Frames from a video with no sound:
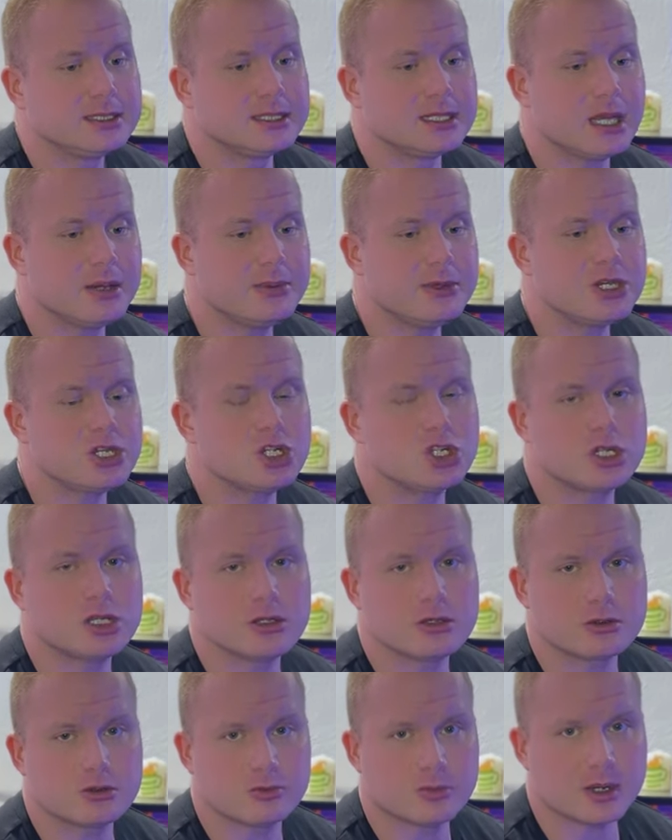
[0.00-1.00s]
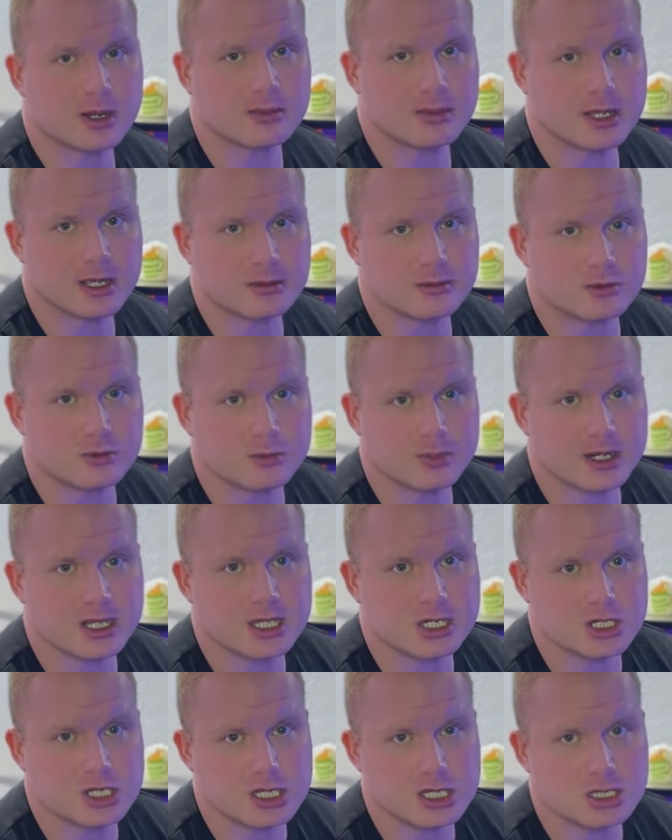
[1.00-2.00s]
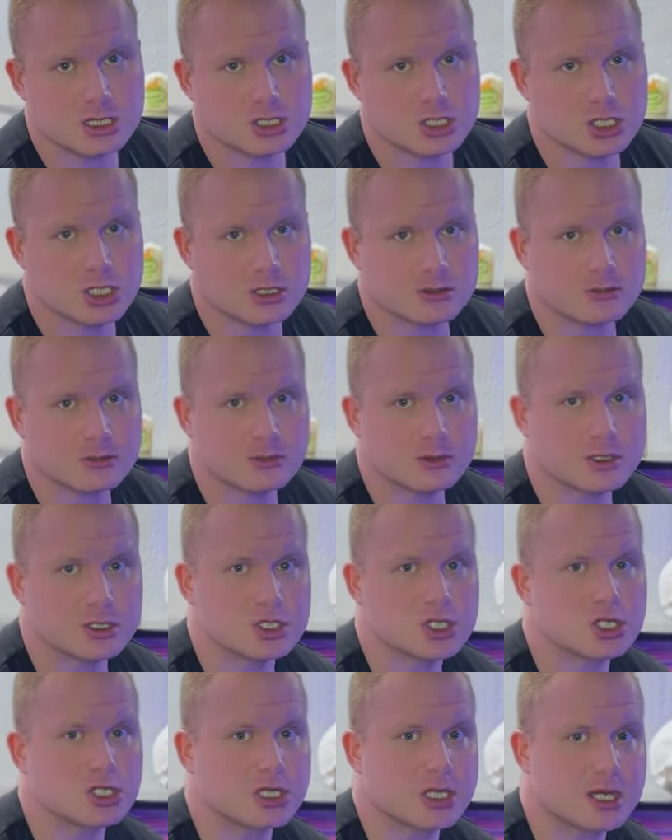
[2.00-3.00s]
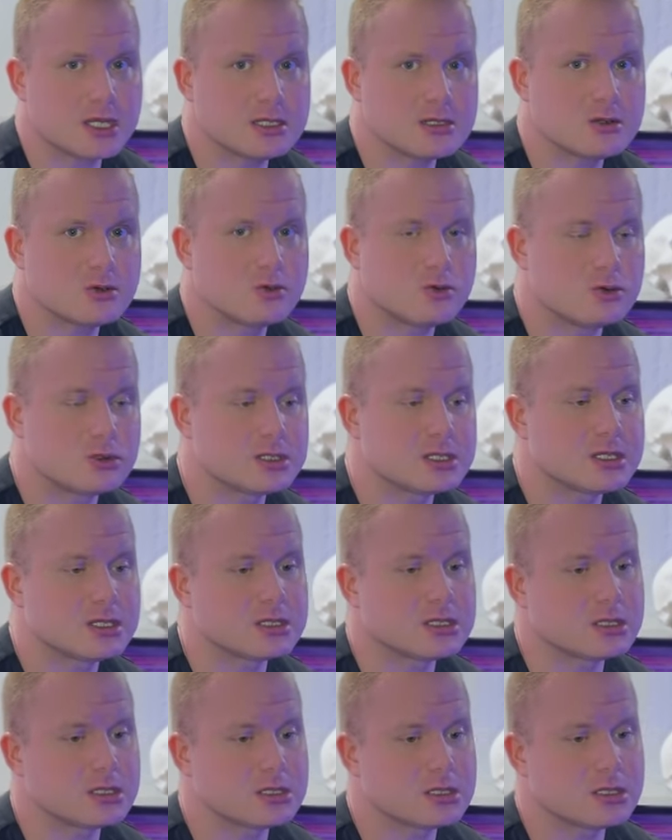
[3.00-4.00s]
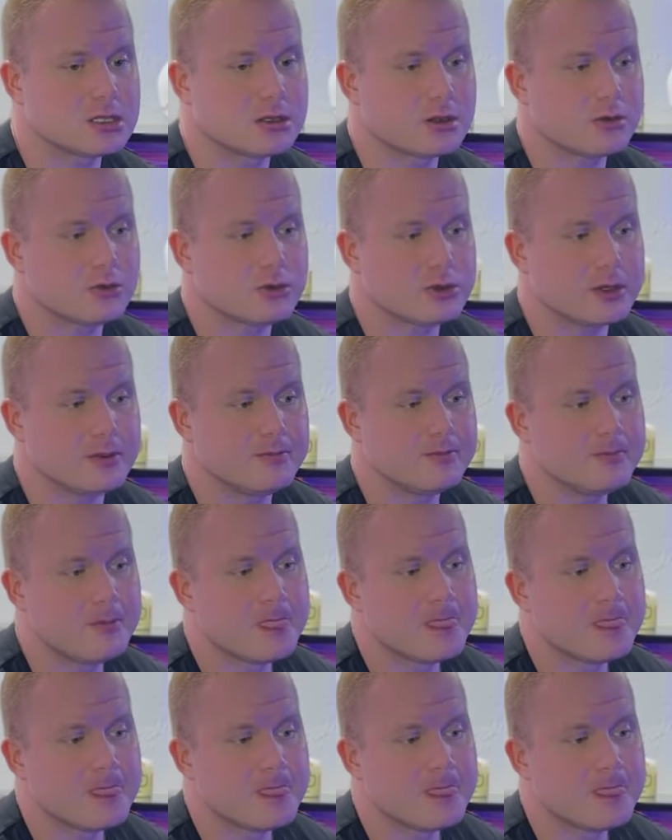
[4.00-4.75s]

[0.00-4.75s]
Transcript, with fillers: Я бы решил эту проблему, прежде чем начинать курс тестостерона.